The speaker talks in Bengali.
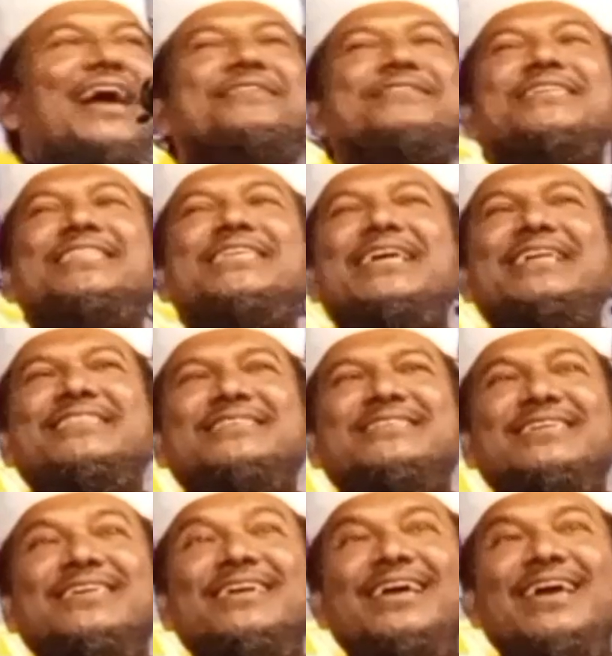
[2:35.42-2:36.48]
আংটি দিয়ে
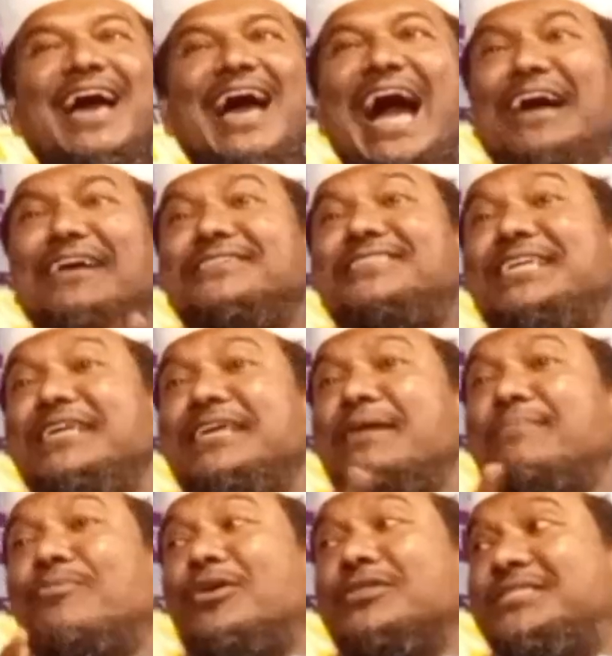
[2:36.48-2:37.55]
আংটি
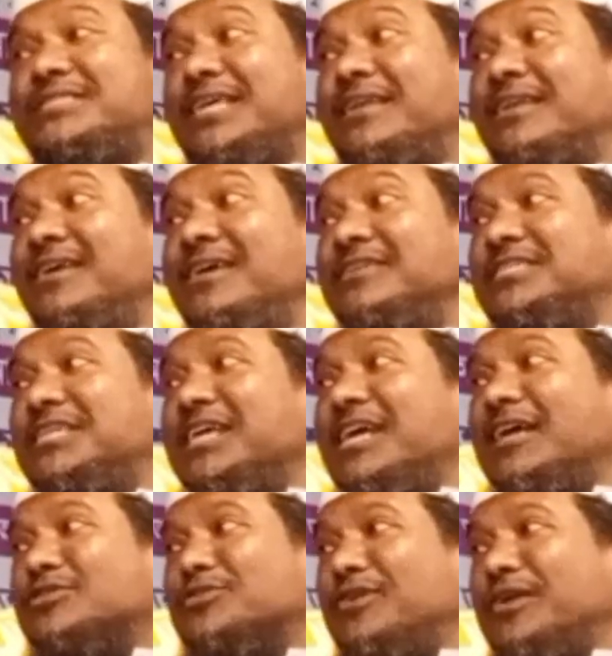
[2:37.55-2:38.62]
নিয়ে বদজিম
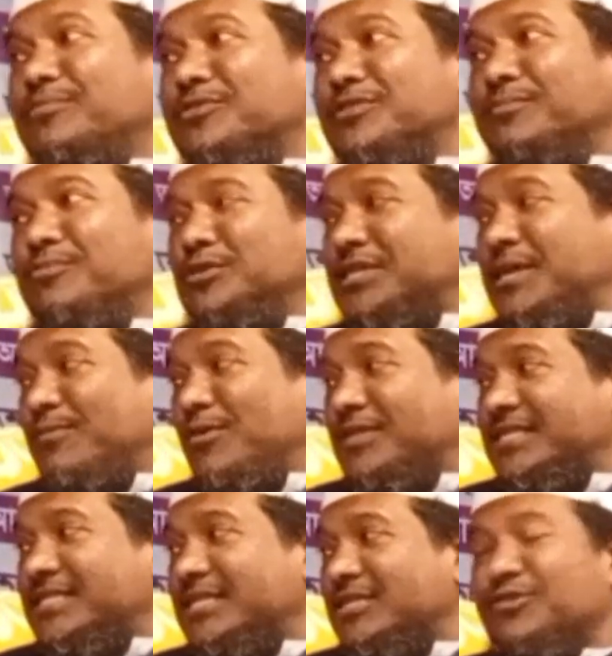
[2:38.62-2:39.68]
সিংহাসনের মধ্যে বৈশা
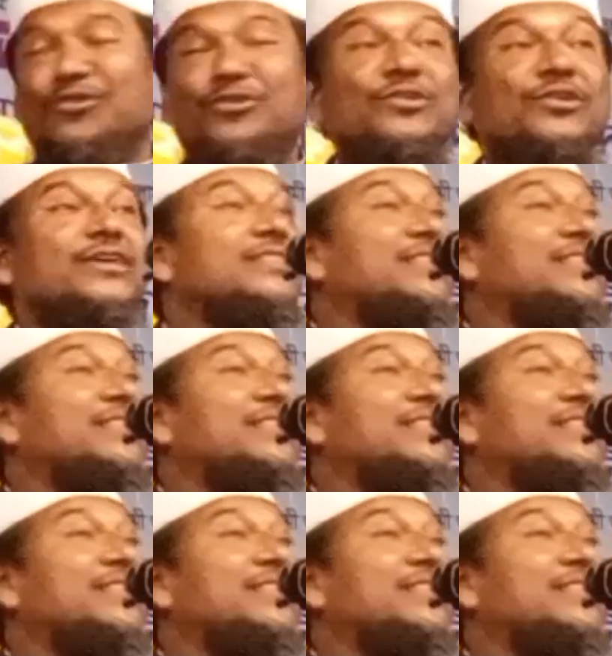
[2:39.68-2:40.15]
বলতেছে শোনো